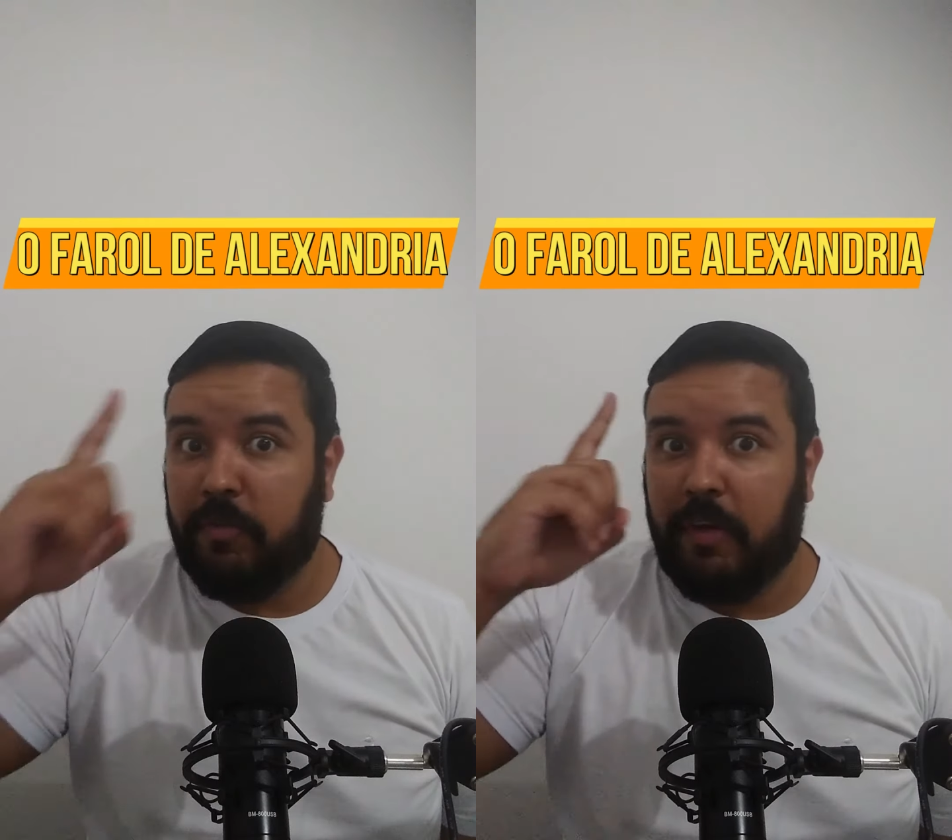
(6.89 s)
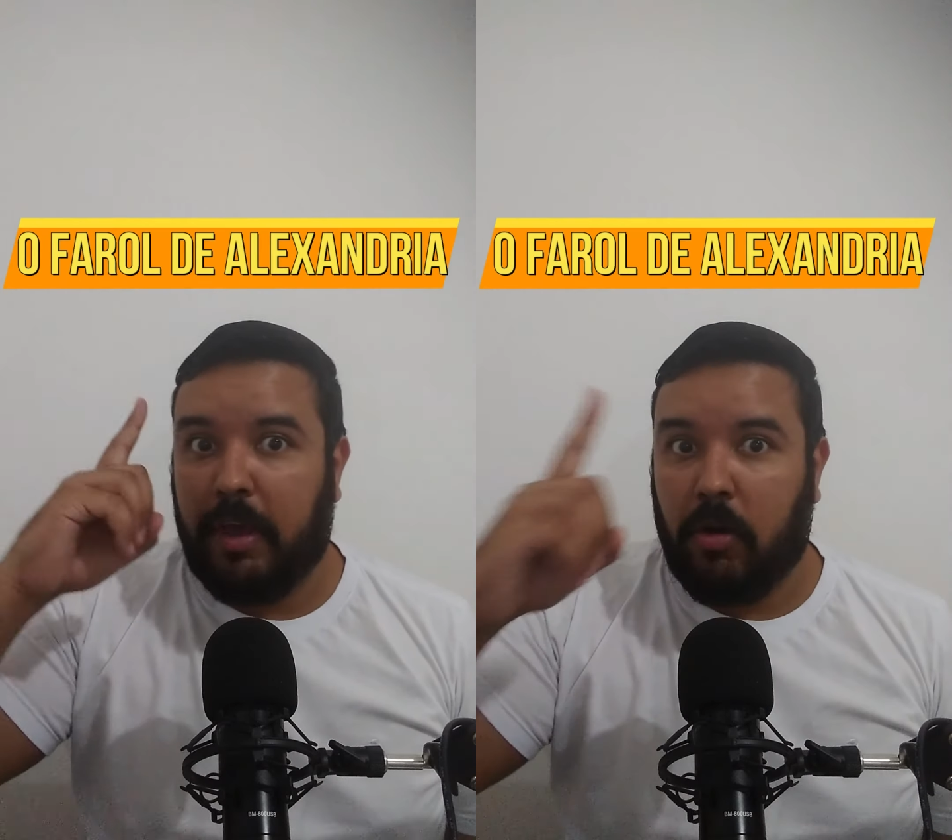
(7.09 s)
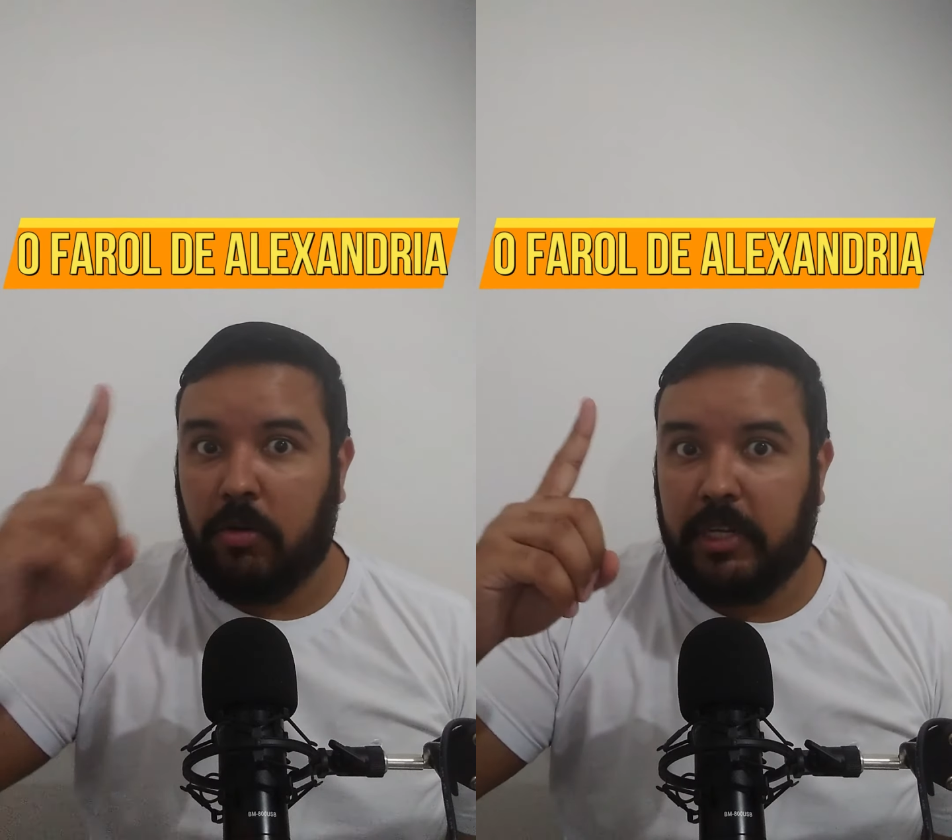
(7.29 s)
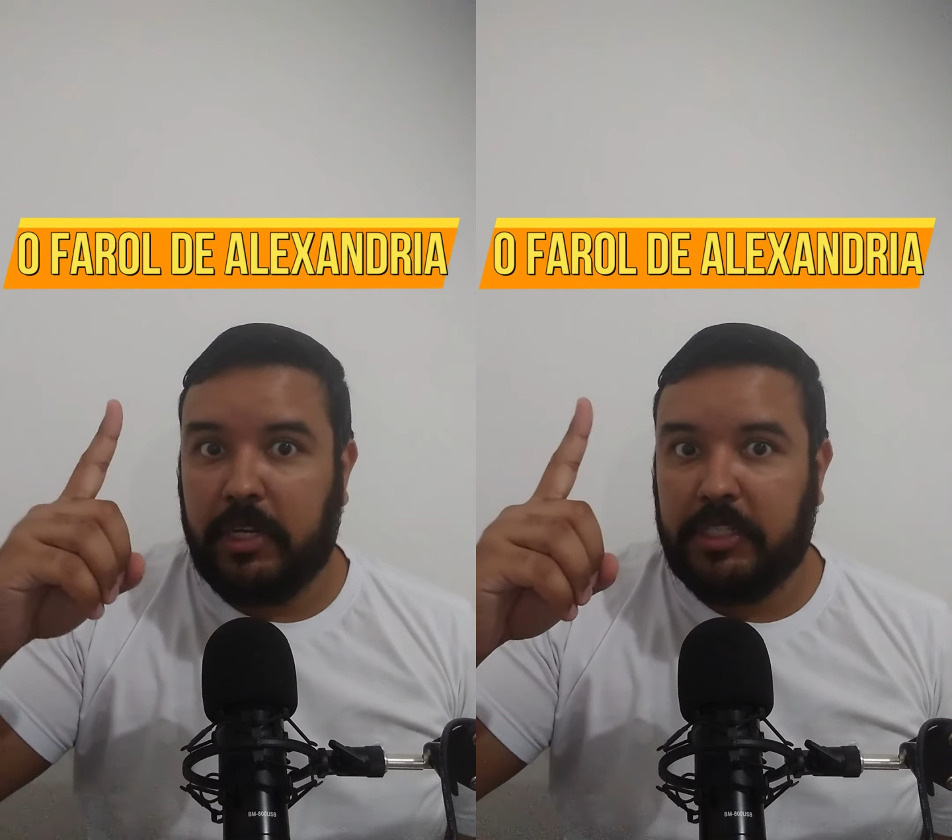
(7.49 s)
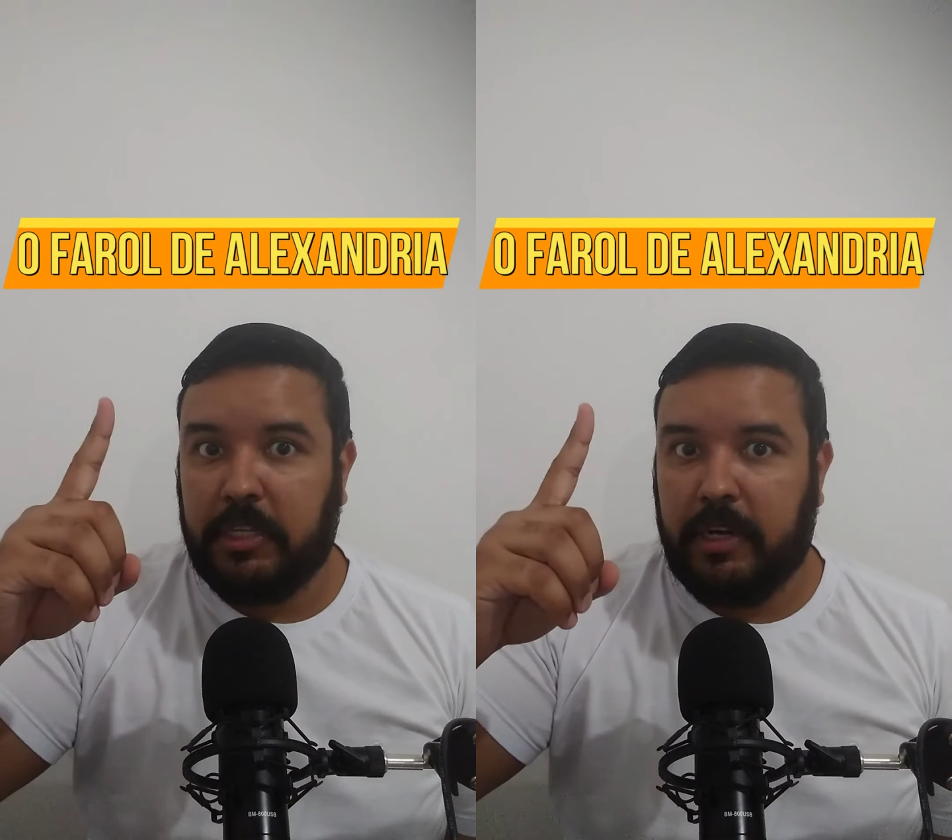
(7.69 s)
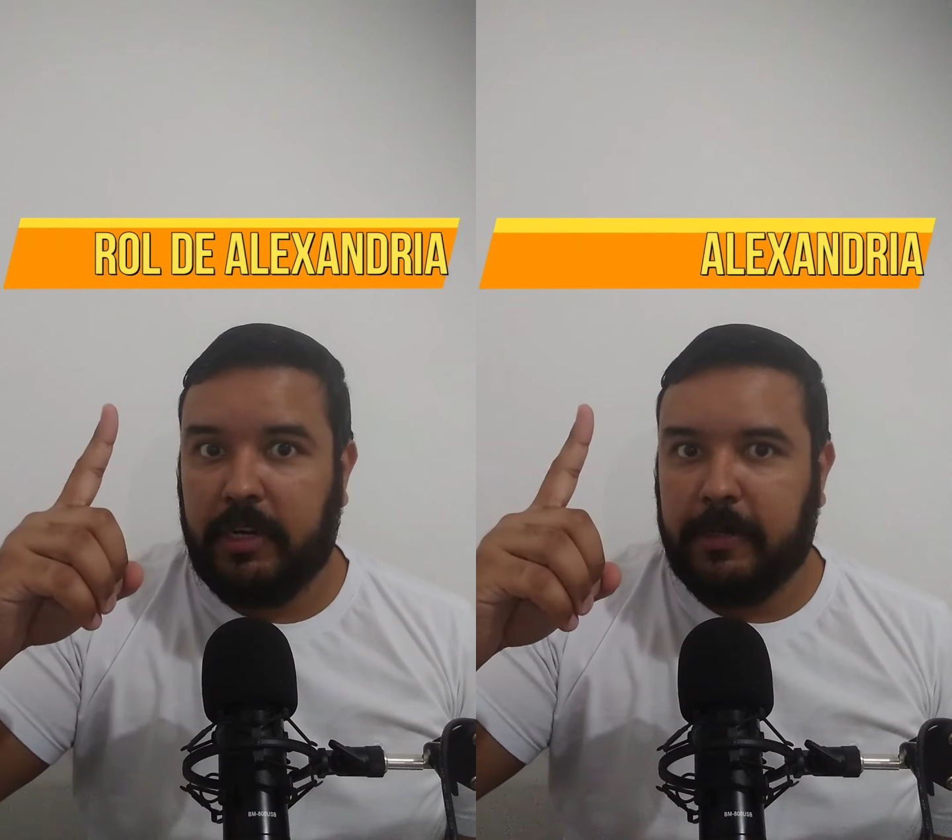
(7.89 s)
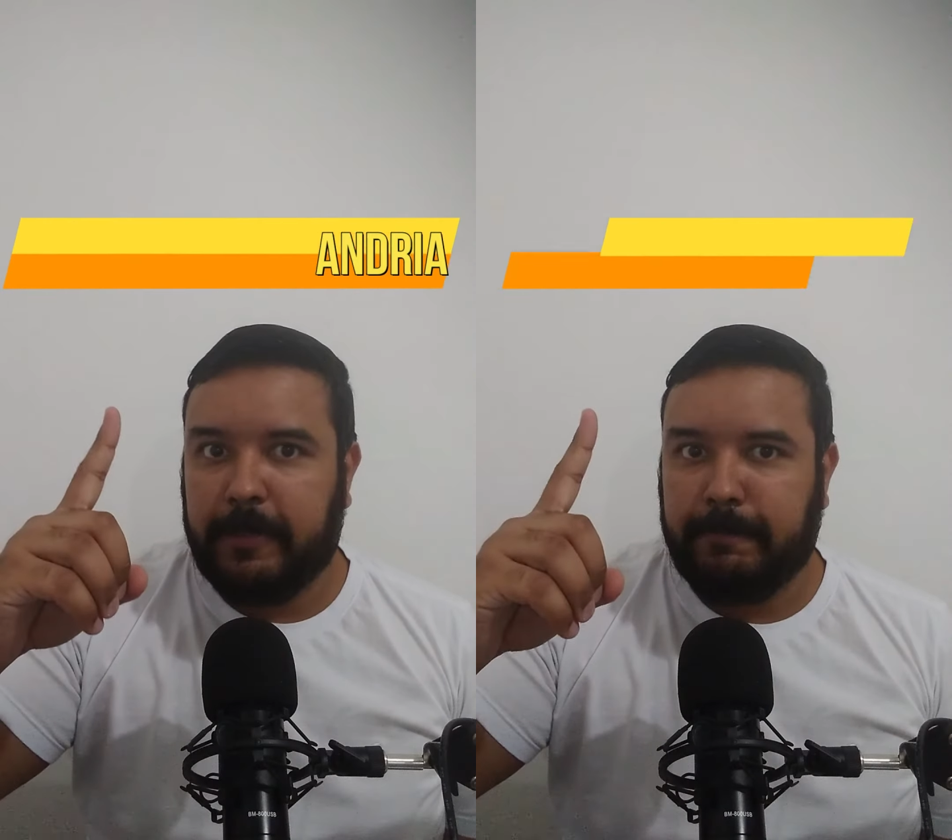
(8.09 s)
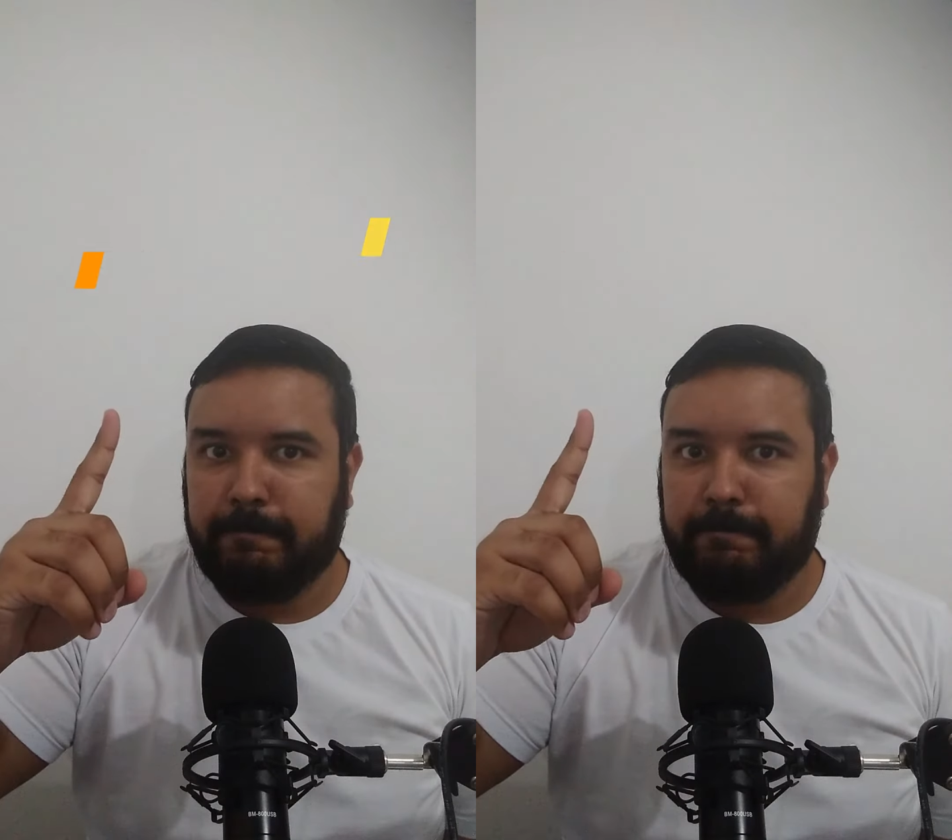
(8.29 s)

o Farol de Alexandria.